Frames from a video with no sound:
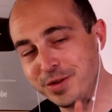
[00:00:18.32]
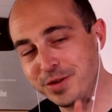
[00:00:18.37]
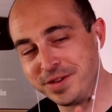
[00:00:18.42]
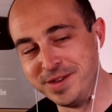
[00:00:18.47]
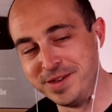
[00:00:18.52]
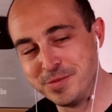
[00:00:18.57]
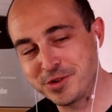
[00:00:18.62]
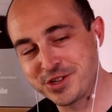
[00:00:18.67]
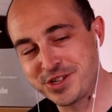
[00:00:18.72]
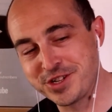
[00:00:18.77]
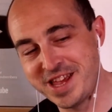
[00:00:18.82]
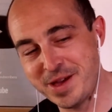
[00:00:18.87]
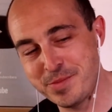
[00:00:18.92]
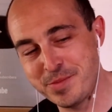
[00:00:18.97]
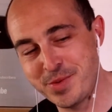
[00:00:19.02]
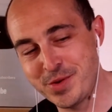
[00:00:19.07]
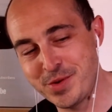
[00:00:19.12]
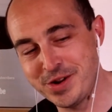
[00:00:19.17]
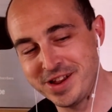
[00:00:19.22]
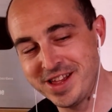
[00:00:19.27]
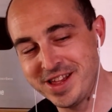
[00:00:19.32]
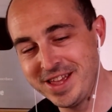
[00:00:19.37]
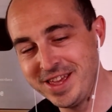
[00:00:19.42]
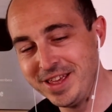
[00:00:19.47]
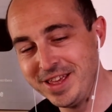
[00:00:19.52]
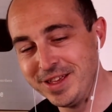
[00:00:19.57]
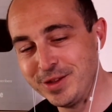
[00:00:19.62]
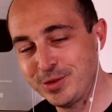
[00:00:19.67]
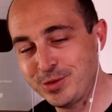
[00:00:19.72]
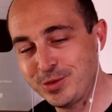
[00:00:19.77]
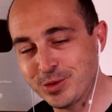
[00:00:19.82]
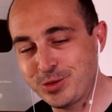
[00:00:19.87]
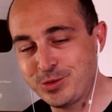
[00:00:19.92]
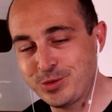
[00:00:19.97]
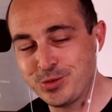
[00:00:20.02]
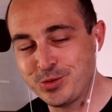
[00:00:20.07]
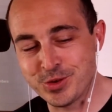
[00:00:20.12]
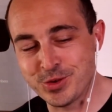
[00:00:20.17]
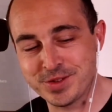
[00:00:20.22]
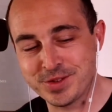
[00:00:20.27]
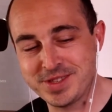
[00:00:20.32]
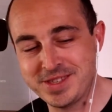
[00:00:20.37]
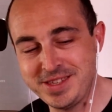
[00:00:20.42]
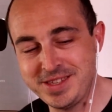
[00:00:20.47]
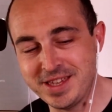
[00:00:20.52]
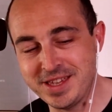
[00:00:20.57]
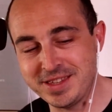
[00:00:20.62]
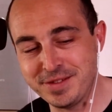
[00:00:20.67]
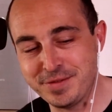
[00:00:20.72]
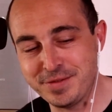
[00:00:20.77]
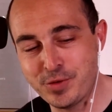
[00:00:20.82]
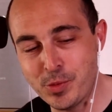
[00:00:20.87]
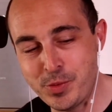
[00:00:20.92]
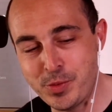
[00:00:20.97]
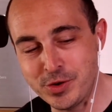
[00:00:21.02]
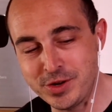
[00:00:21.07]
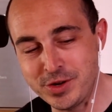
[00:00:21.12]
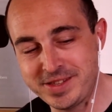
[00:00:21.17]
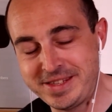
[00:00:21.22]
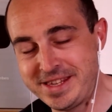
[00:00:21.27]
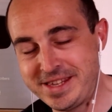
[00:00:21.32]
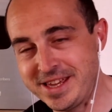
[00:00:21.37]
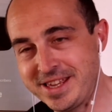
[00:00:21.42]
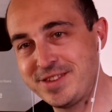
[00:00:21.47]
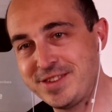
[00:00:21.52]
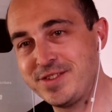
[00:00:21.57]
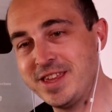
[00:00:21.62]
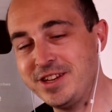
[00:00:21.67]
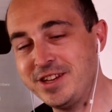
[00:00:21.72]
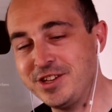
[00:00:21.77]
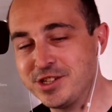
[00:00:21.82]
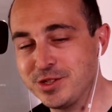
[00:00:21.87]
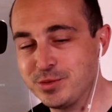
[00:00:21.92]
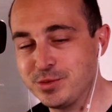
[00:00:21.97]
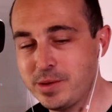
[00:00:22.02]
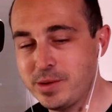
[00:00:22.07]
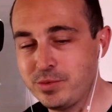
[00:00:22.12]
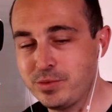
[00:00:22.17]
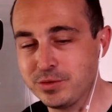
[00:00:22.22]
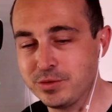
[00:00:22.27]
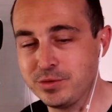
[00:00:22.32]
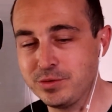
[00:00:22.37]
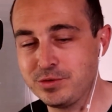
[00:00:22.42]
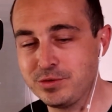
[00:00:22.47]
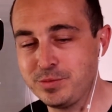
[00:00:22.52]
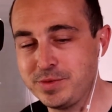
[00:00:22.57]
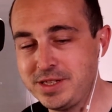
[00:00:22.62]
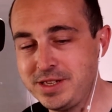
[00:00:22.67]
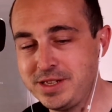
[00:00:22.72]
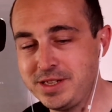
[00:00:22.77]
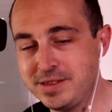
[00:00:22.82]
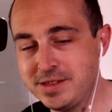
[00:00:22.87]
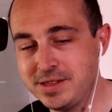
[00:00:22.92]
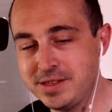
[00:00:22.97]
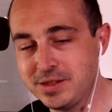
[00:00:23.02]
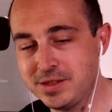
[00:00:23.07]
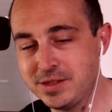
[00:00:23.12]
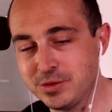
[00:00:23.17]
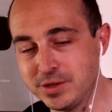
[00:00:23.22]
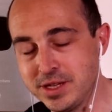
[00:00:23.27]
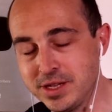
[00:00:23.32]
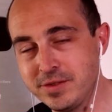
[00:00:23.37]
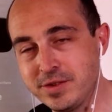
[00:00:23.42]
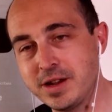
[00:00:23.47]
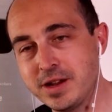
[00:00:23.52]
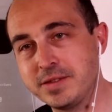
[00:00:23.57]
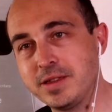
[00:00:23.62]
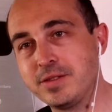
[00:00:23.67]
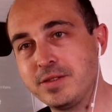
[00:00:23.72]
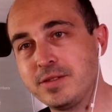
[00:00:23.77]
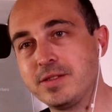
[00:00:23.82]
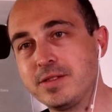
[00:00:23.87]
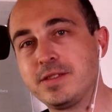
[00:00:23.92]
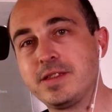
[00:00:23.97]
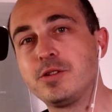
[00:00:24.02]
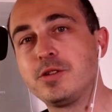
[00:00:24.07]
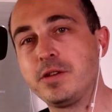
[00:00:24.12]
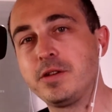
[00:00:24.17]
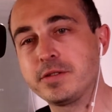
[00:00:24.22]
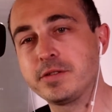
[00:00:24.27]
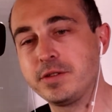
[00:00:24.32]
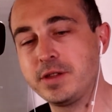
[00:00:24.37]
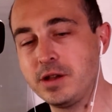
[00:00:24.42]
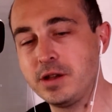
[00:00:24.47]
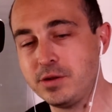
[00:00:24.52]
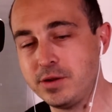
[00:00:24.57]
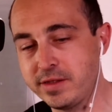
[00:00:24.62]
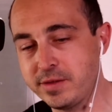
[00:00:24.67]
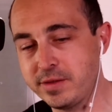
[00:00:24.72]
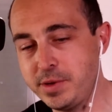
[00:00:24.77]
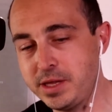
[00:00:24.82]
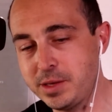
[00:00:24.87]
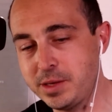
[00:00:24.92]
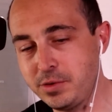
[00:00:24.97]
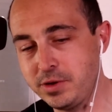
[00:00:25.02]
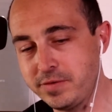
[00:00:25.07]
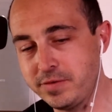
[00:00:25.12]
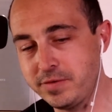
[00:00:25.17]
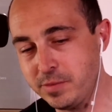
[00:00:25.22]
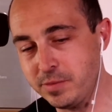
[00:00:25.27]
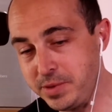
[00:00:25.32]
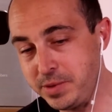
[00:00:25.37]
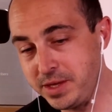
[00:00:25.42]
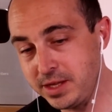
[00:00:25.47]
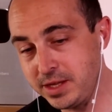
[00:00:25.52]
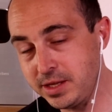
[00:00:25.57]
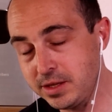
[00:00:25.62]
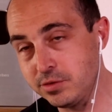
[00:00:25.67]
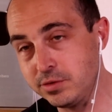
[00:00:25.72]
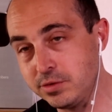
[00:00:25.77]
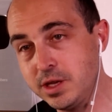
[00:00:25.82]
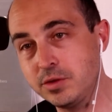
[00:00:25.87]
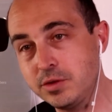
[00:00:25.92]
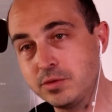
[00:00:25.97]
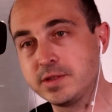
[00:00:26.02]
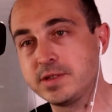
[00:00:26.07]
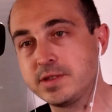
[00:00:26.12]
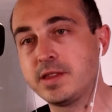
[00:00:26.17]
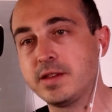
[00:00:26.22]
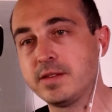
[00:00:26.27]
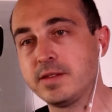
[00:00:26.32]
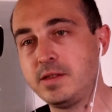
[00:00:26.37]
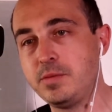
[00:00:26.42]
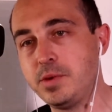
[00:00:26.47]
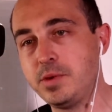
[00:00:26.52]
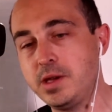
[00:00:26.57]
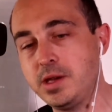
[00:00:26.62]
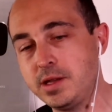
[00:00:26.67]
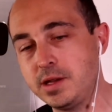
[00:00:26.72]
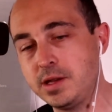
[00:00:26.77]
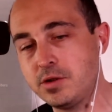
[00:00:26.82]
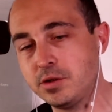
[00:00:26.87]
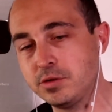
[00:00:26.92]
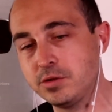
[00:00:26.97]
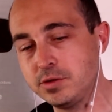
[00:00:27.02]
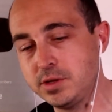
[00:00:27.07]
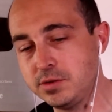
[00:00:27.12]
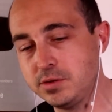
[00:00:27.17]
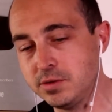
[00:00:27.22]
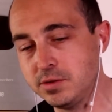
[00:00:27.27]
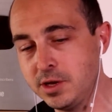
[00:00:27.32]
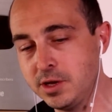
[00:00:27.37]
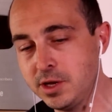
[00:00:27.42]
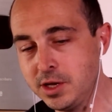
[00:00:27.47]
forcément chez Apple, surtout euh, s'il y a des faux policiers qui viennent chez toi pour te subtiliser des données. Voilà, c'était le grand scandale de la semaine. Apple s'est fait piquer des données, donc des adresses IP, des coordonnées